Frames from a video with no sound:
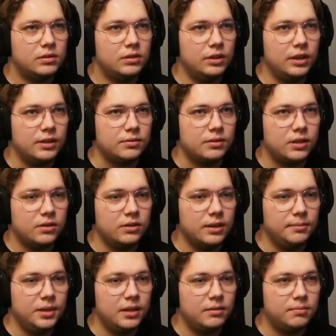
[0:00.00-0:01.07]
Jezus, jak one
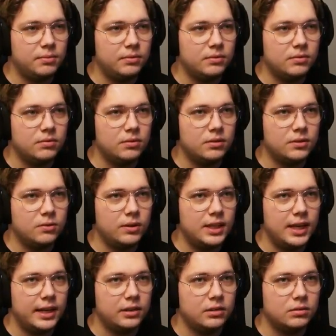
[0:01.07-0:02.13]
mnie po prostu
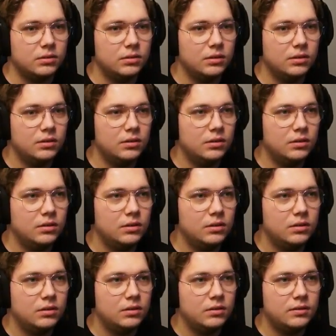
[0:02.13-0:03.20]
rozkładają.
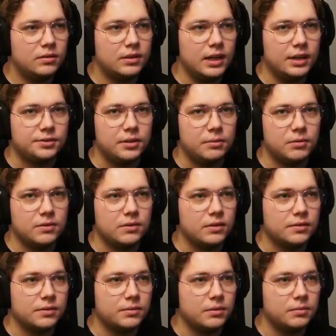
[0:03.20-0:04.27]
Strasznie
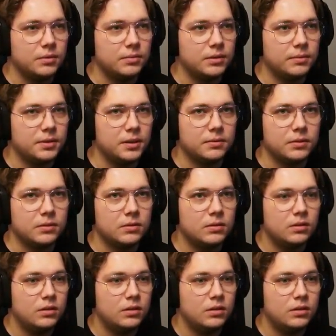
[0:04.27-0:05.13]
mocne są te moby, naprawdę.